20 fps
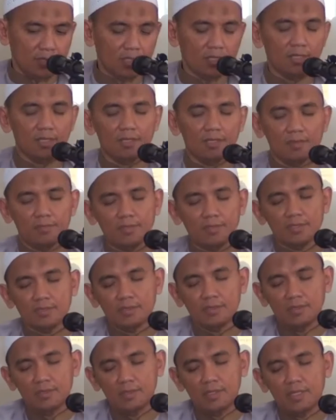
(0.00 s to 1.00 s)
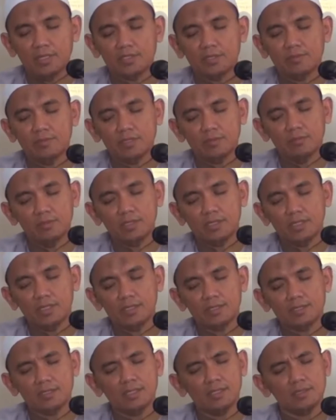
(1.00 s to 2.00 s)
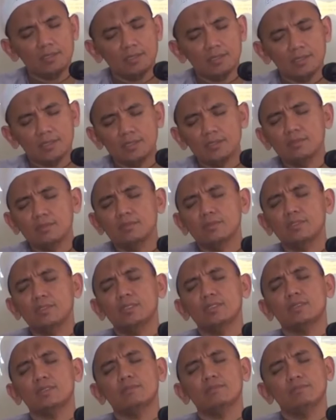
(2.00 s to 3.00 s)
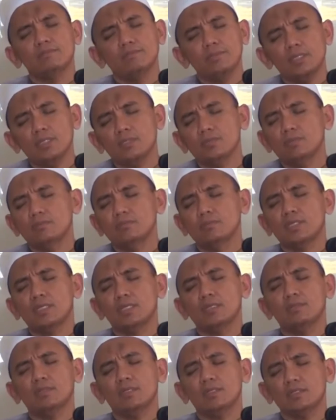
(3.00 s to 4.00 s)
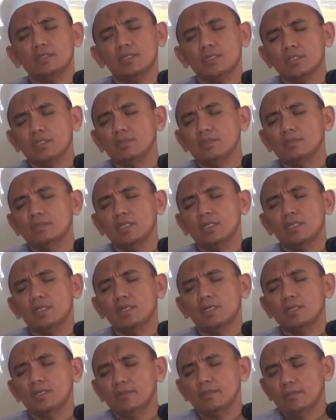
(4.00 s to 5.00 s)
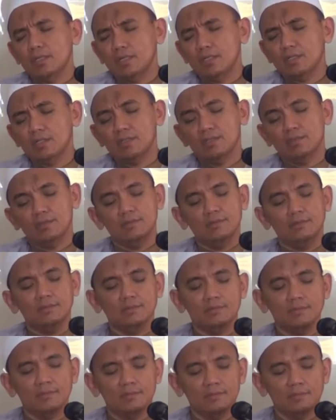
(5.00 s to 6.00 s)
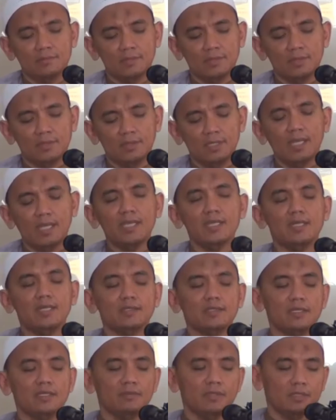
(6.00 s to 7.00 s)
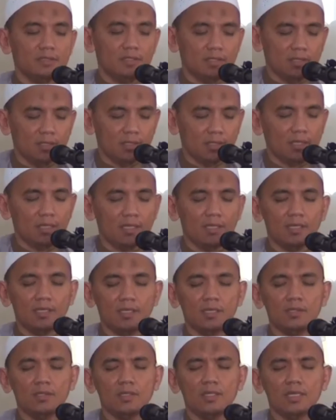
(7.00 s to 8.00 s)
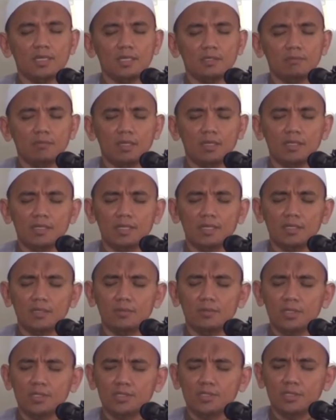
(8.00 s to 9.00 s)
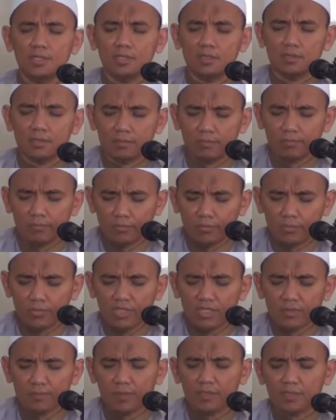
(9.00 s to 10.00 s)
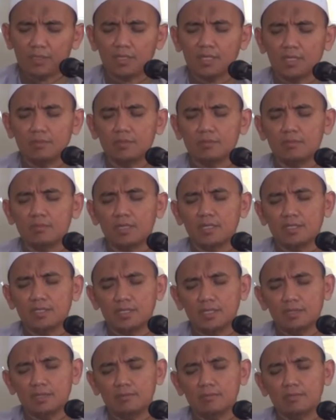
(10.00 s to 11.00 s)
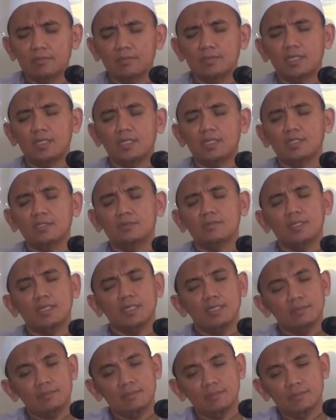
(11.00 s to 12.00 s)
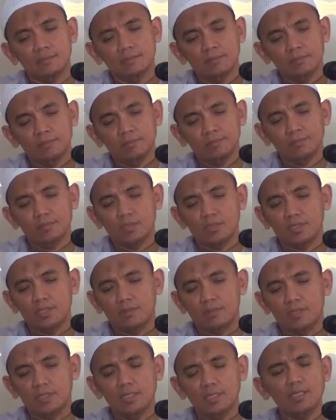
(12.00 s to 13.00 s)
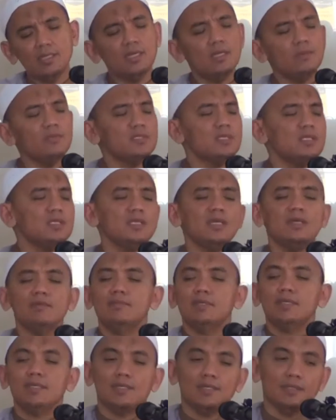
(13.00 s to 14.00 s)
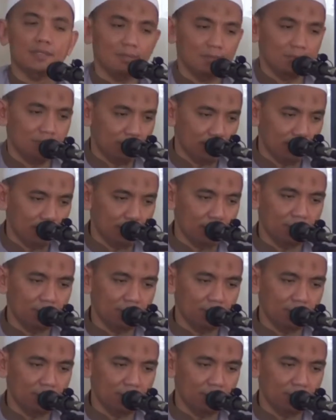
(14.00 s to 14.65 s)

Sehingga Nabi SAW menyebutkan satarawna rabbakum kama al qamara lailatul badri. Kelak engkau akan melihat wajah Rabbmu seperti kamu melihat bulan di malam purnama. Ini nggak bisa digambarkan.